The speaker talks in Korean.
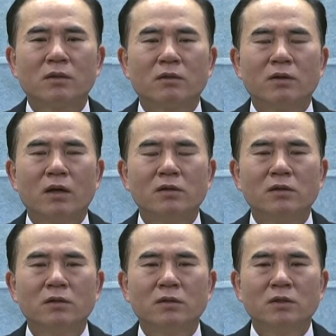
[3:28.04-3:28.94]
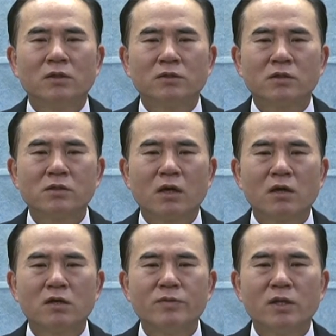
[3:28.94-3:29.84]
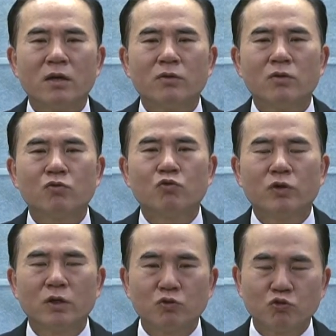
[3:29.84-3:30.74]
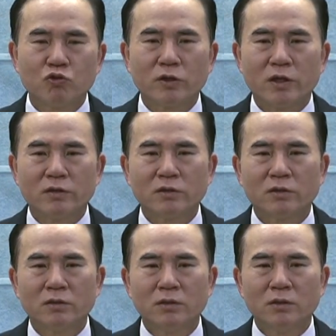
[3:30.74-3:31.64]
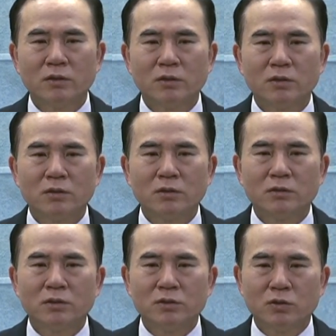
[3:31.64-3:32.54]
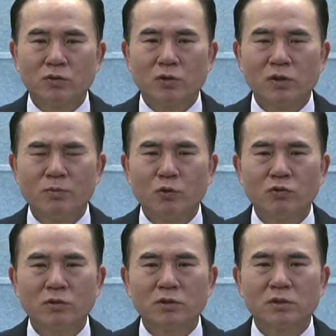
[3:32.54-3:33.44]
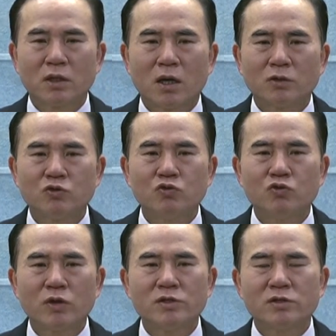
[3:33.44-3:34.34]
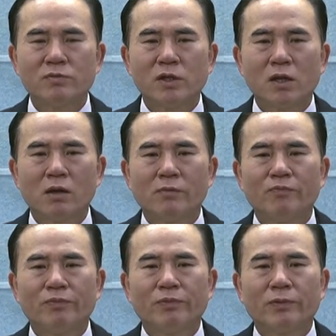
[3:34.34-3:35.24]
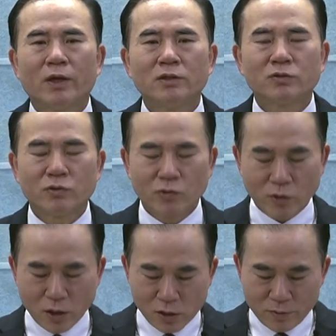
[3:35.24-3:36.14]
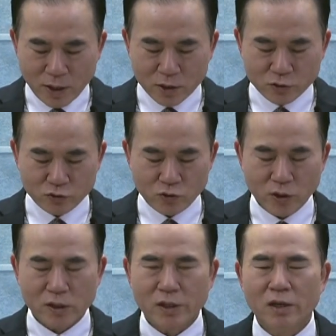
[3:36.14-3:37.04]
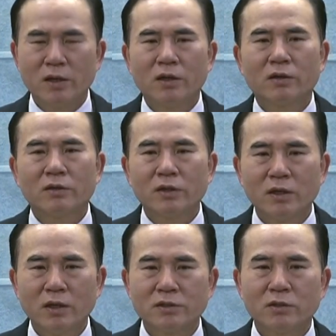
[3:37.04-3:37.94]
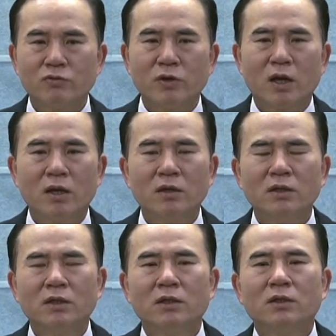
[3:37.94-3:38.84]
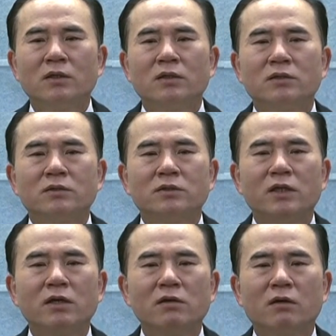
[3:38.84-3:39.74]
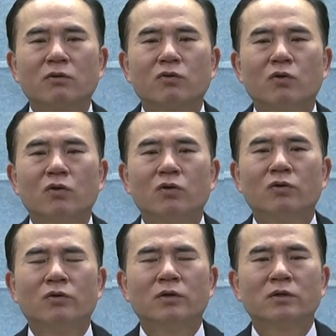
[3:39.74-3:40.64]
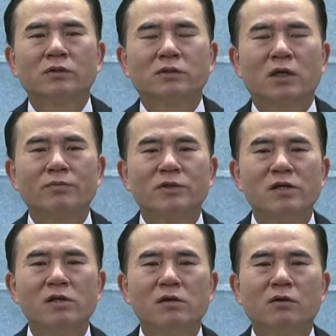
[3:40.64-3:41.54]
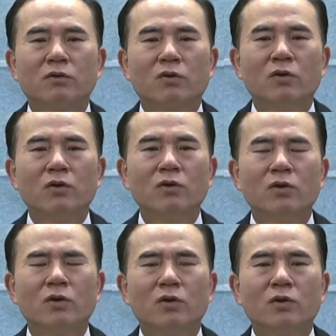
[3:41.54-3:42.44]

그래야 성령이 검이 되고 구원의 투구가 되는 것. 신종으로 이 모든 것은 다 순종에 있습니다. 예수 그리스도께 얼마나 순종하냐. 거기에서 우리가 지혜를 얻고 참 진리를 얻고